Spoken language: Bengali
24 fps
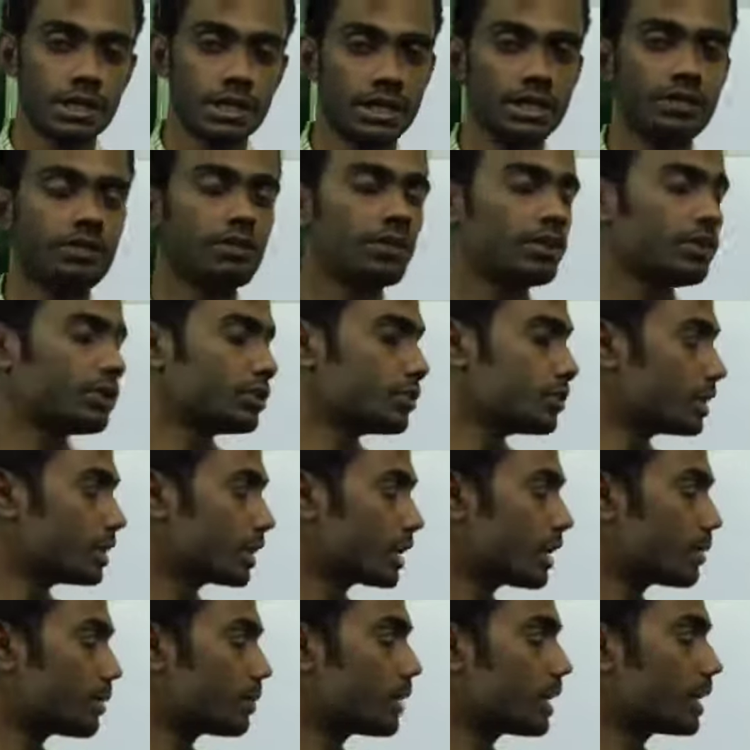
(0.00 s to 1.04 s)
সেই
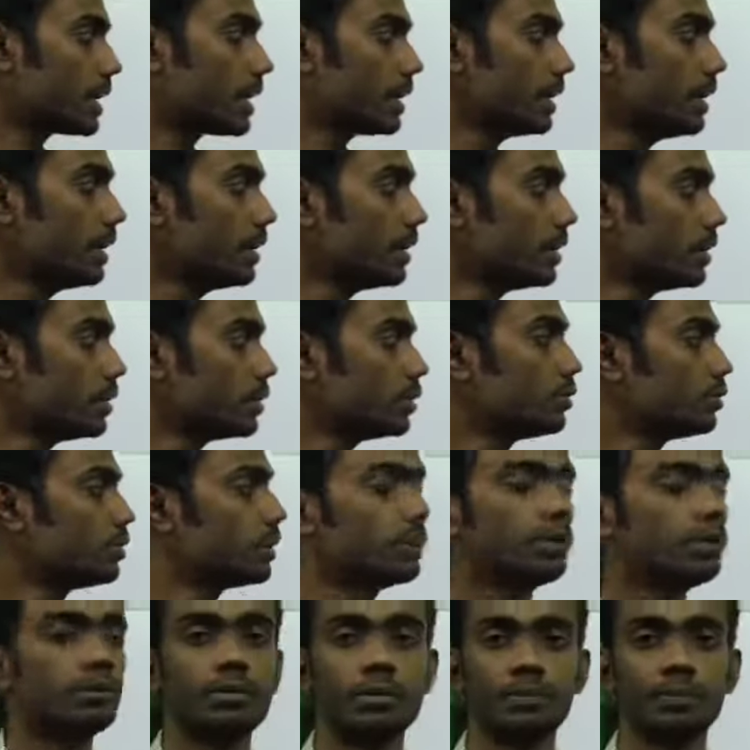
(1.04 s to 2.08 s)
কন্ডিশনটাকে আমরা এখানে তুলে
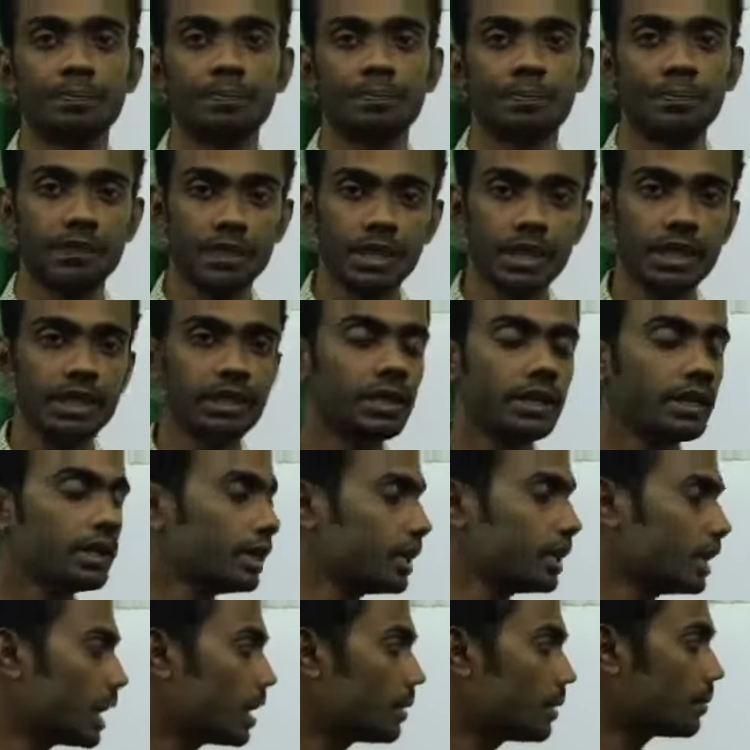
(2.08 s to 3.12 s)
দেব দেন
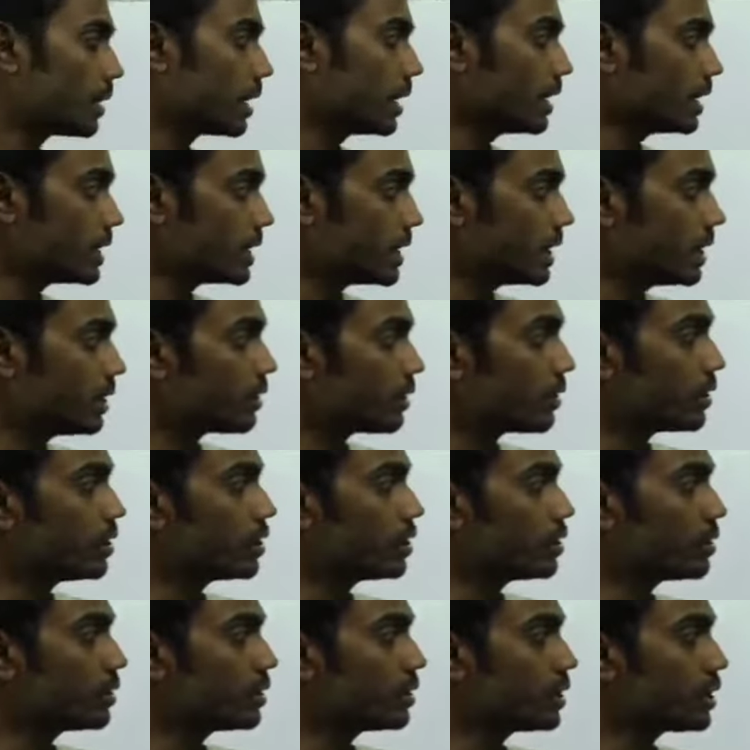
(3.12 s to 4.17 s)
আমরা সেই
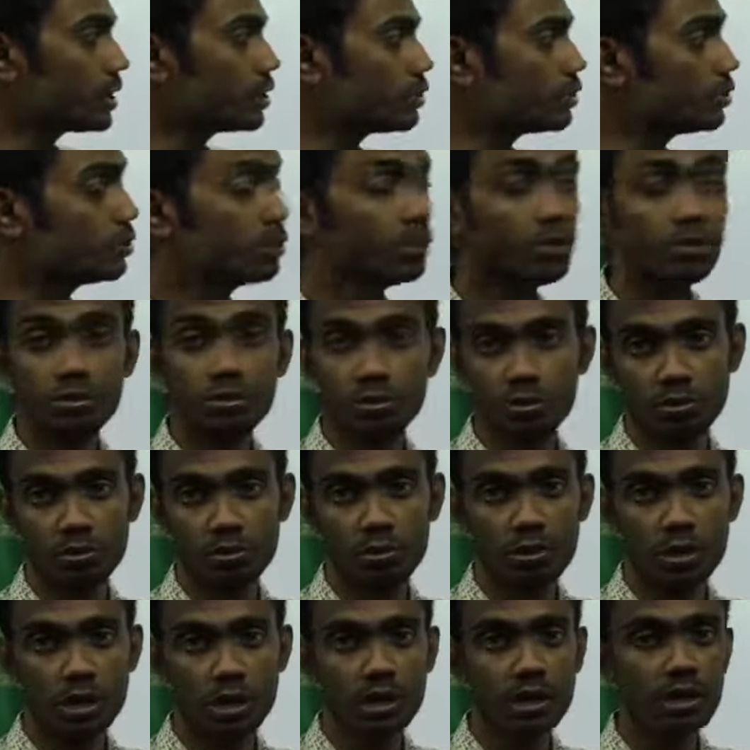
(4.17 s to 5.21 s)
কন্ডিশনটা যদি ট্রু
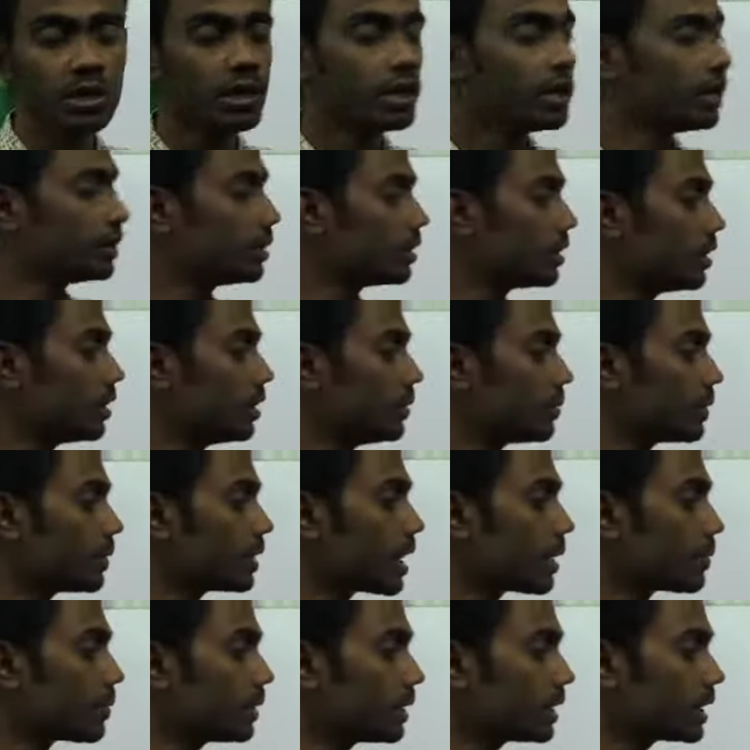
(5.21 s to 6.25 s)
হয় তাহলে পরে
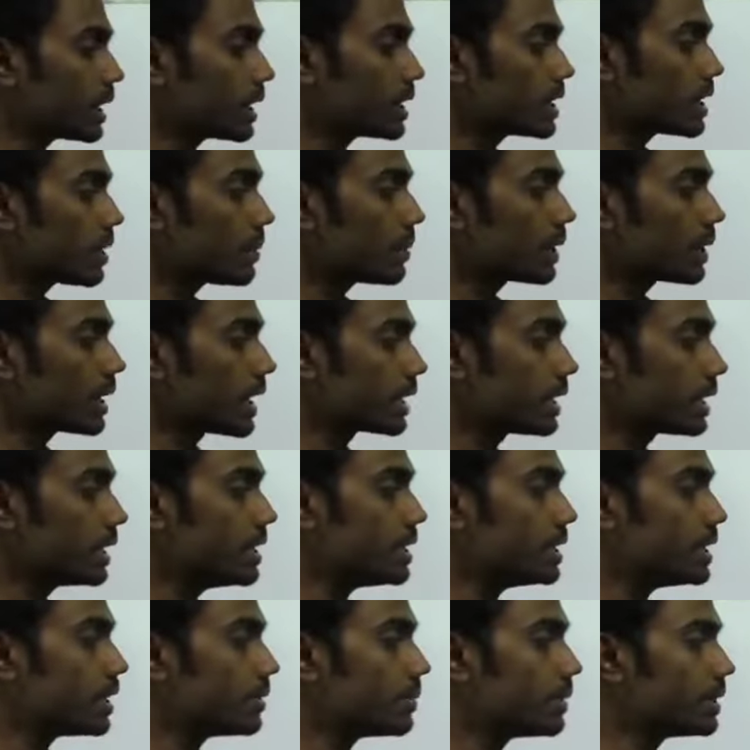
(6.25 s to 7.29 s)
আমরা তার সাপেক্ষে একটা
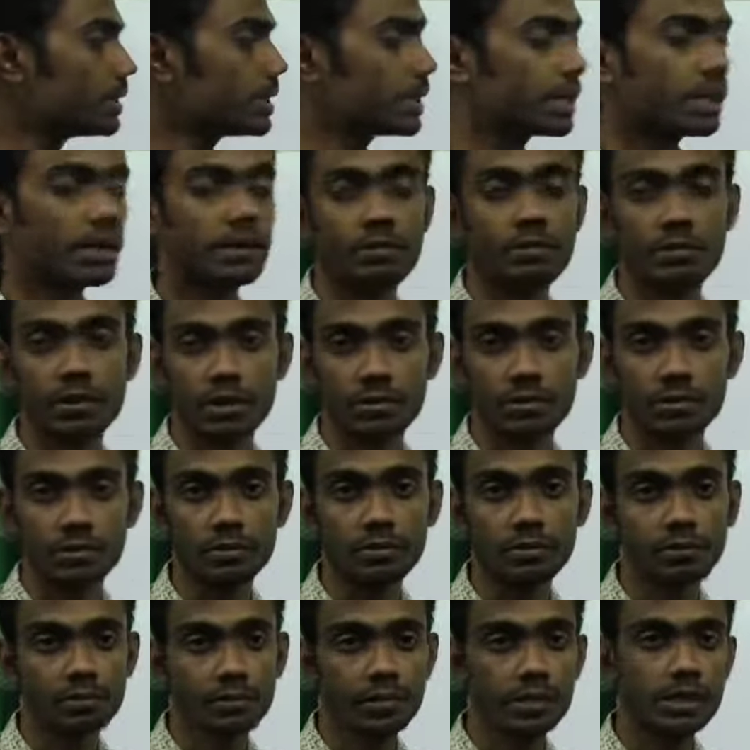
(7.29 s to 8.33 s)
স্টেটমেন্ট এখানে বসাবো
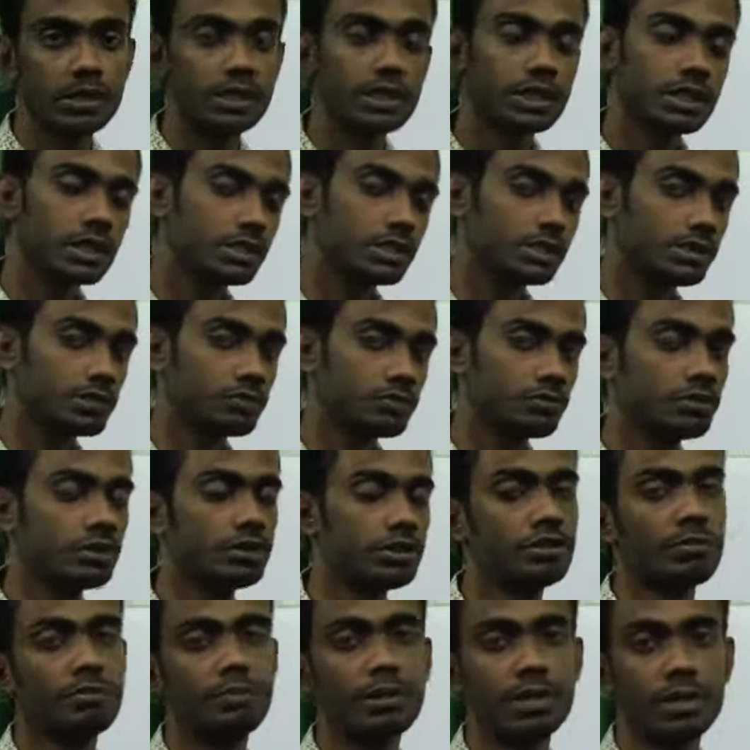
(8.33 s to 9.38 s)
সেটা যে কোনো
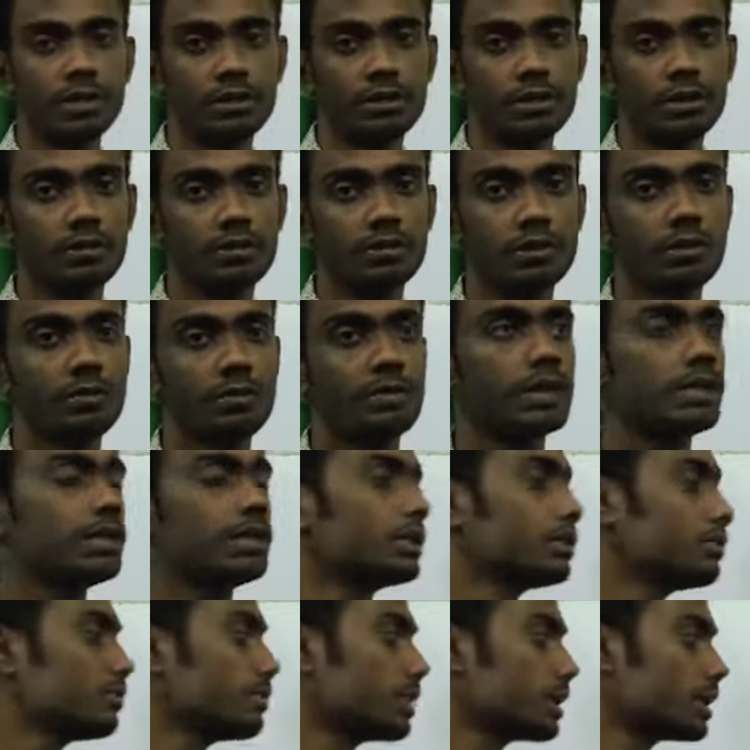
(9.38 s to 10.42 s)
কিছু প্রিন্ট করা হতে পারে যে
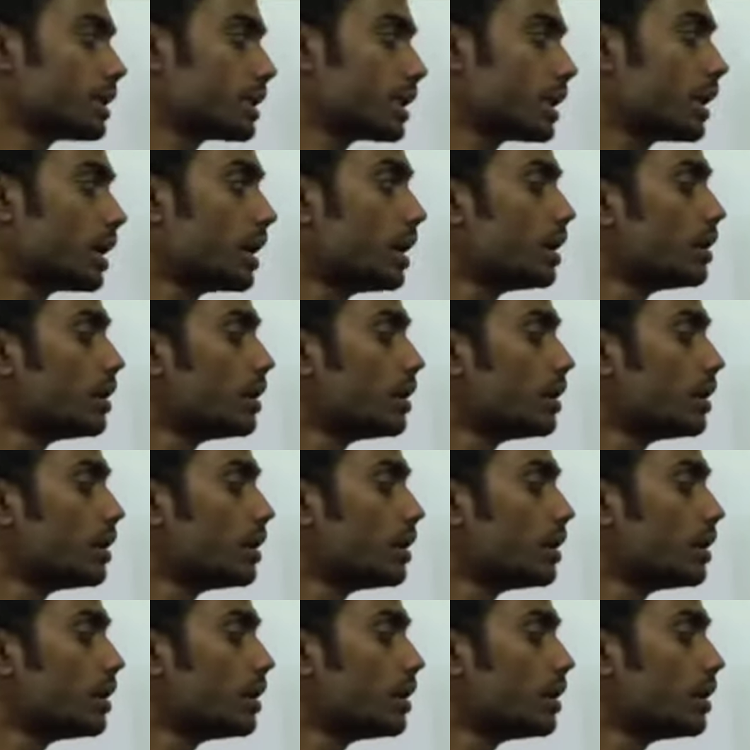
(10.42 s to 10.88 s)
কোনো একটা